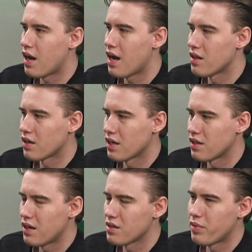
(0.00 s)
Ale
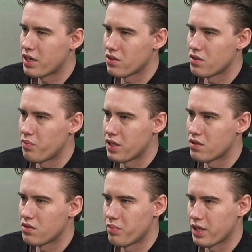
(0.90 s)
generalnie bardziej z
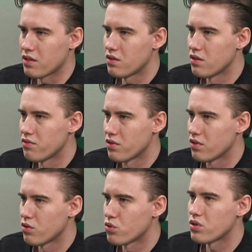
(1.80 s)
perspektywy
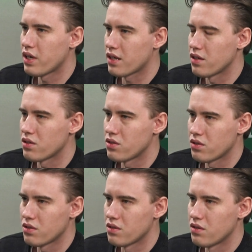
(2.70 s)
już
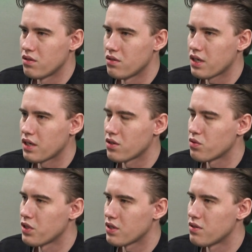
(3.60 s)
jakichś,
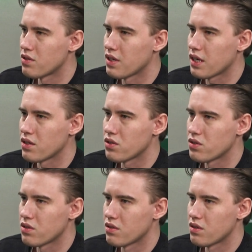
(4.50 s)
jakichś miesięcy,
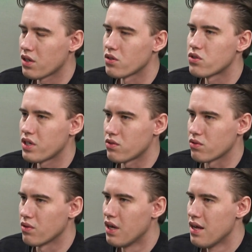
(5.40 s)
jakichś, jakiegoś
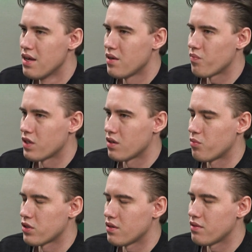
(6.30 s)
czasu
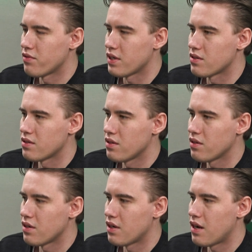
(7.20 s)
po tej
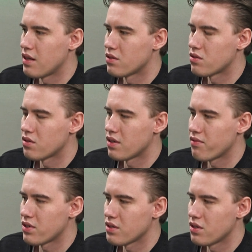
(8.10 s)
inwazji. Ale co
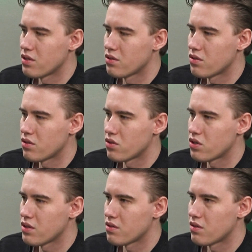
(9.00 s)
najważniejsze to to,
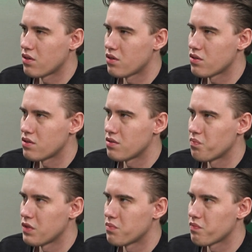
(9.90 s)
że jest to,
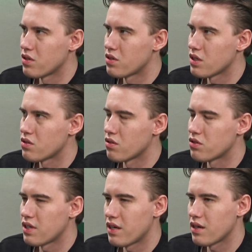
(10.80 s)
że jest to
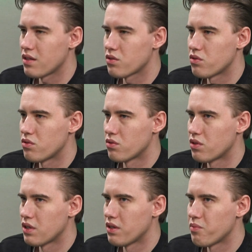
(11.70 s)
serial,
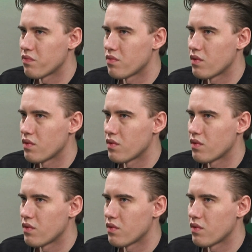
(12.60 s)
który